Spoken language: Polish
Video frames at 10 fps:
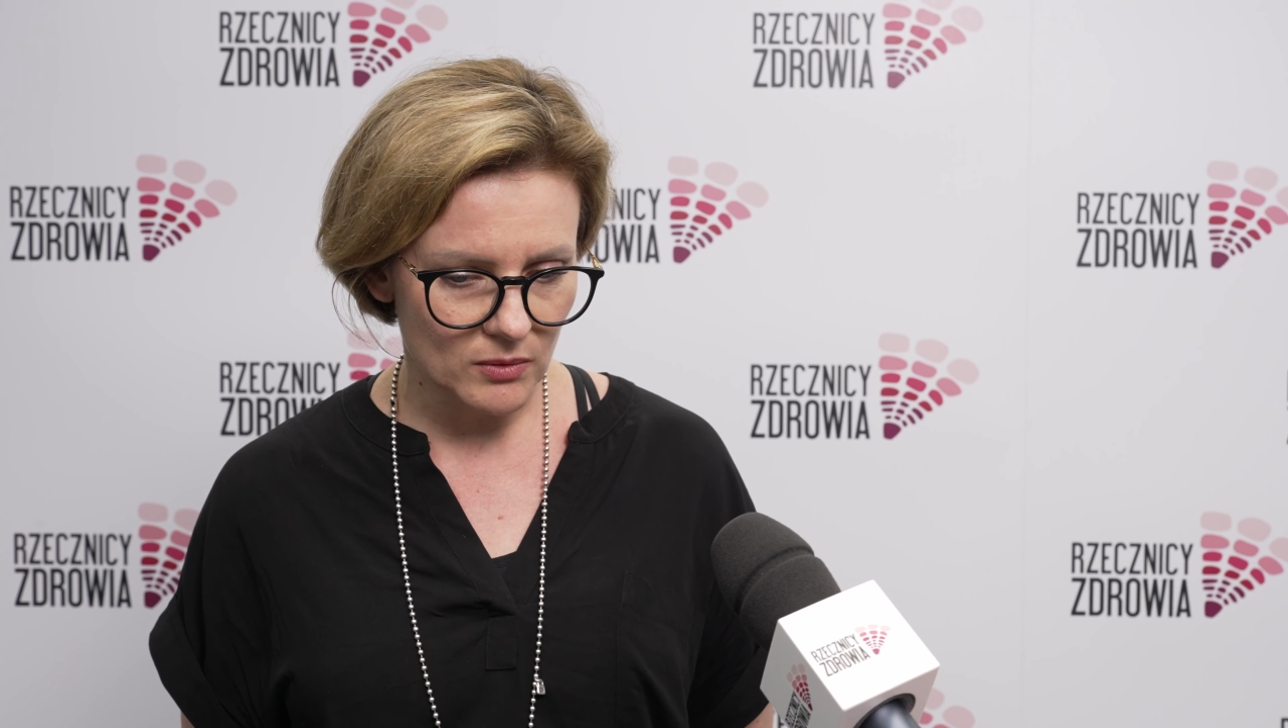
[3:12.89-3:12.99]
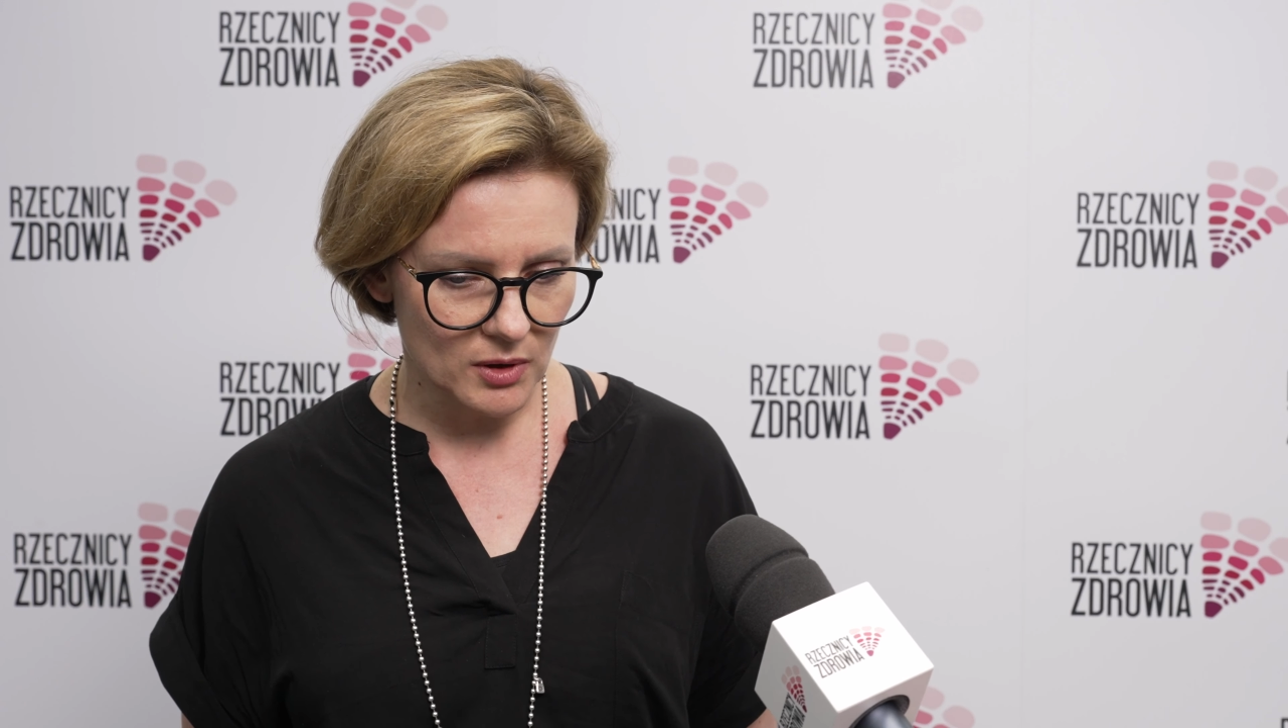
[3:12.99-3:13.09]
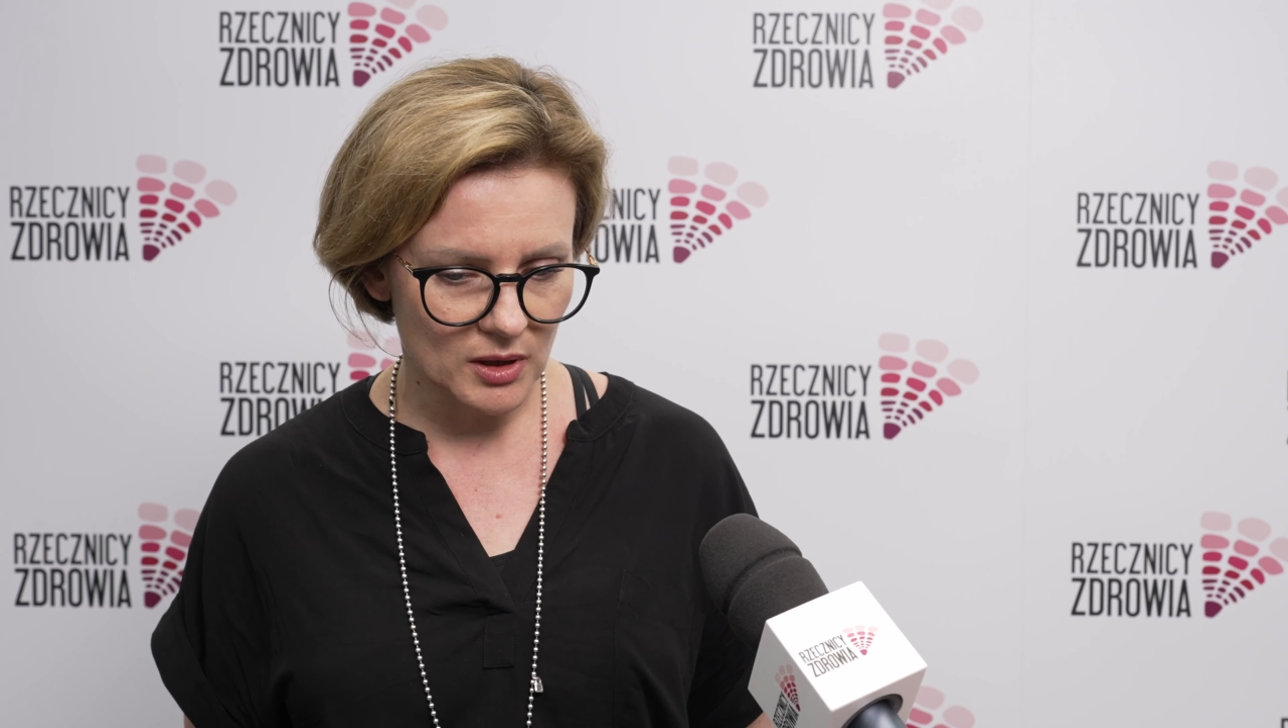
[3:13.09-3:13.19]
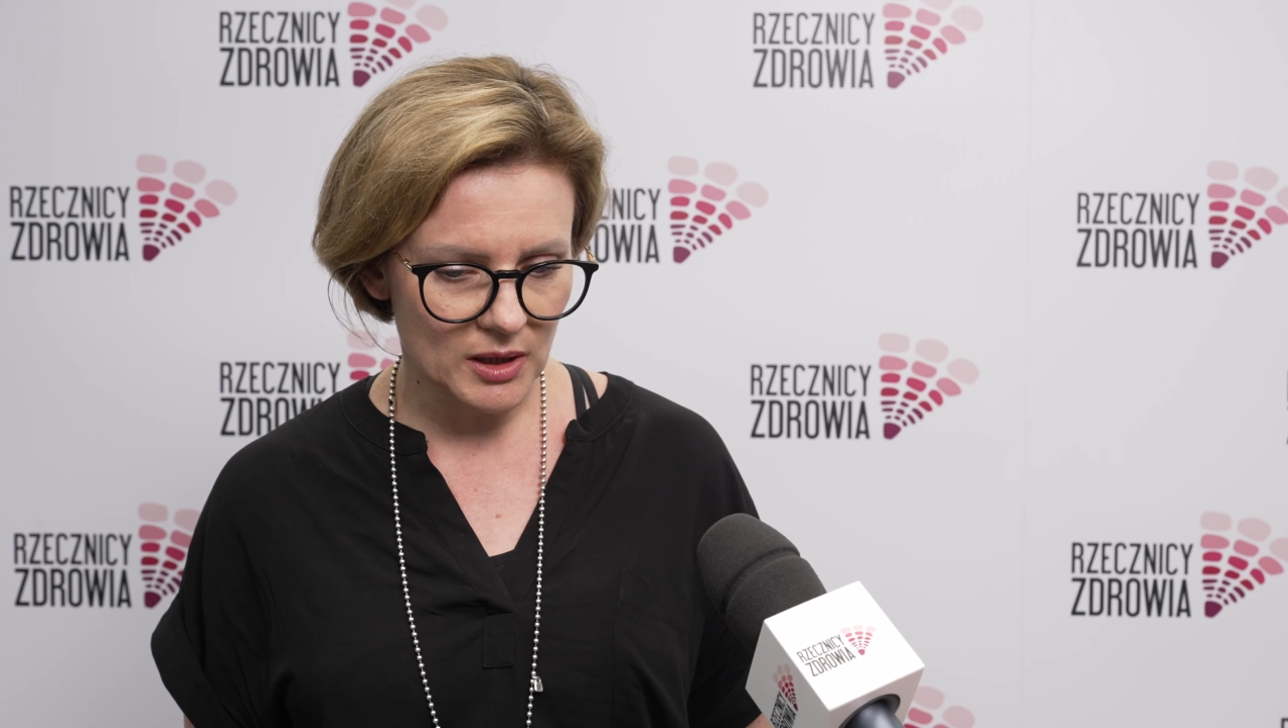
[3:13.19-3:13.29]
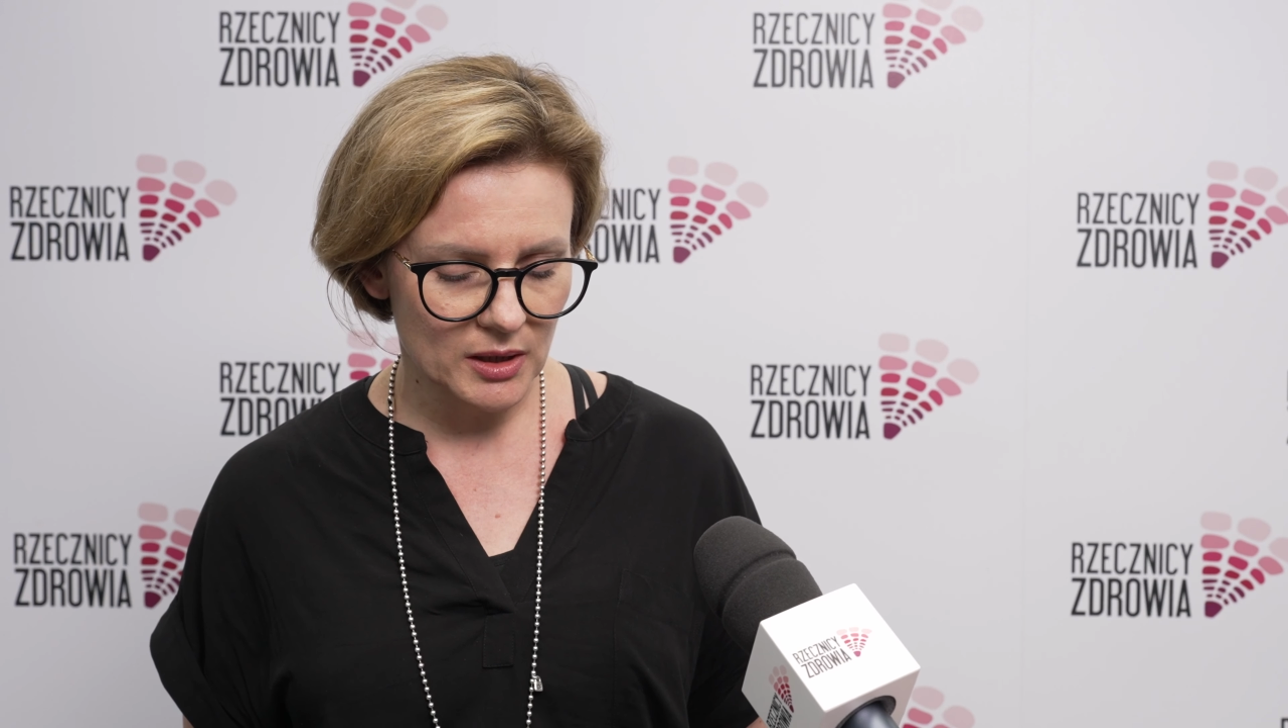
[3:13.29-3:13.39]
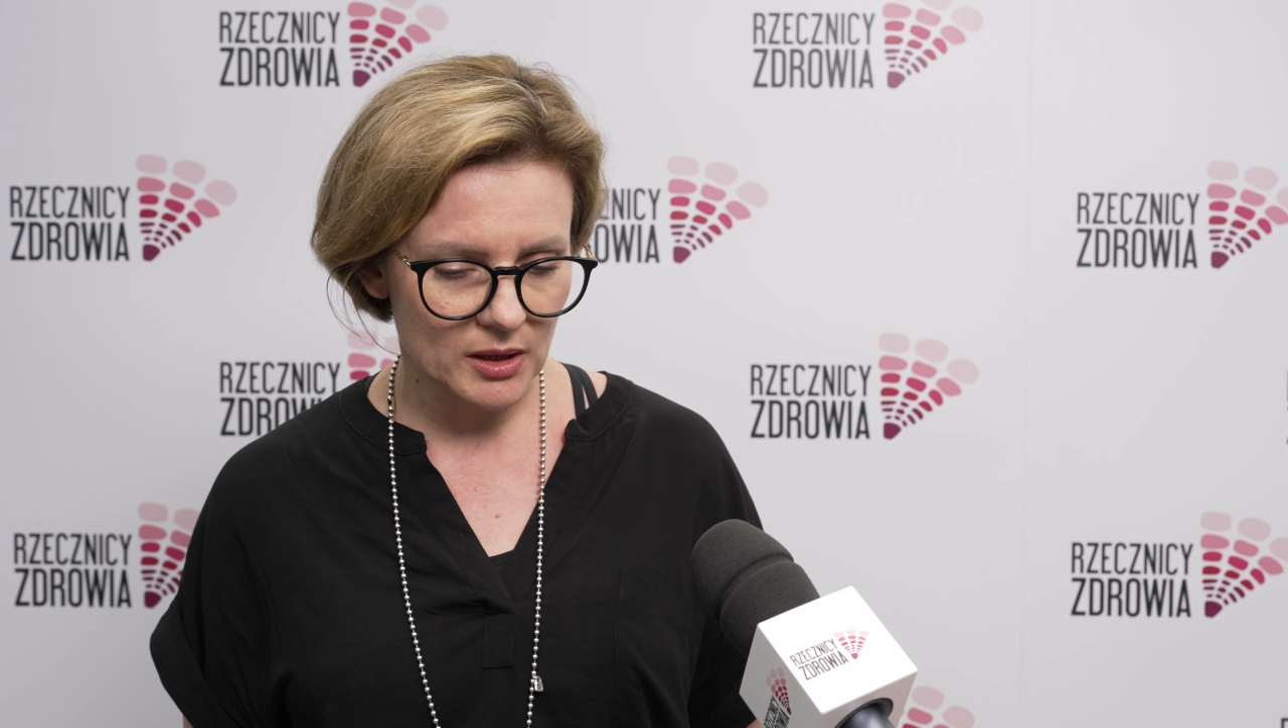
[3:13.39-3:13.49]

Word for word: rolę,